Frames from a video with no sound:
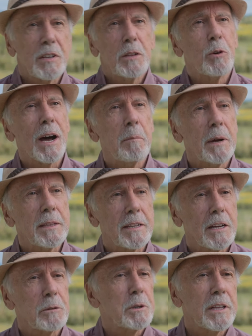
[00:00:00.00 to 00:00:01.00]
Ça nous ramène
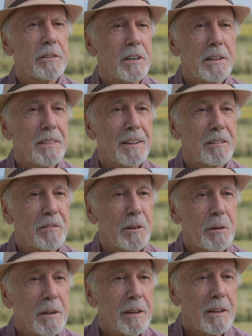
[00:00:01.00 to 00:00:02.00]
quand on était jeune, dans
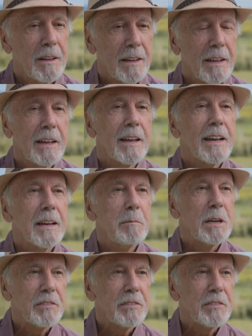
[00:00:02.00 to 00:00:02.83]
le Et, mais